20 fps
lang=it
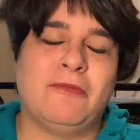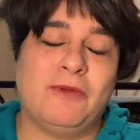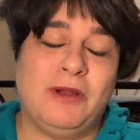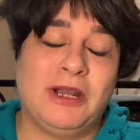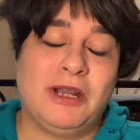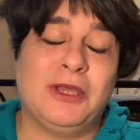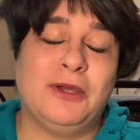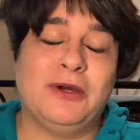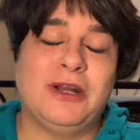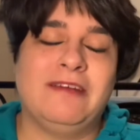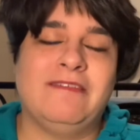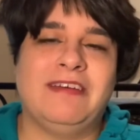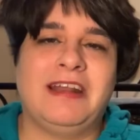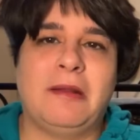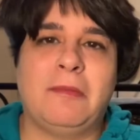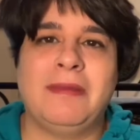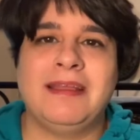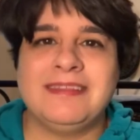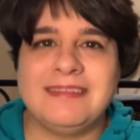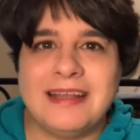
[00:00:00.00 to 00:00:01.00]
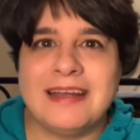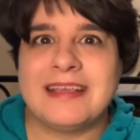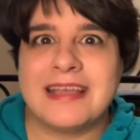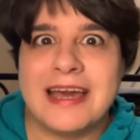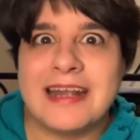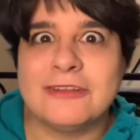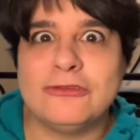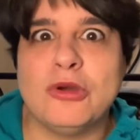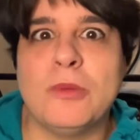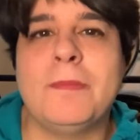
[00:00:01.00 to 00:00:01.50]
qualche ora veramente al
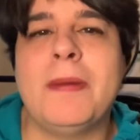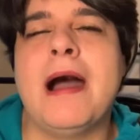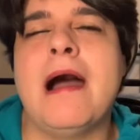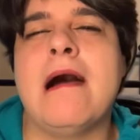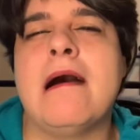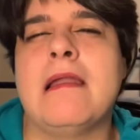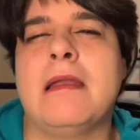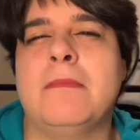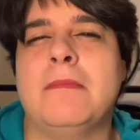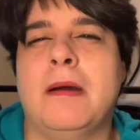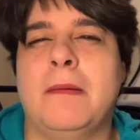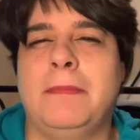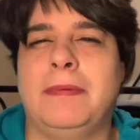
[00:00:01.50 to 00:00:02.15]
cardiopalma,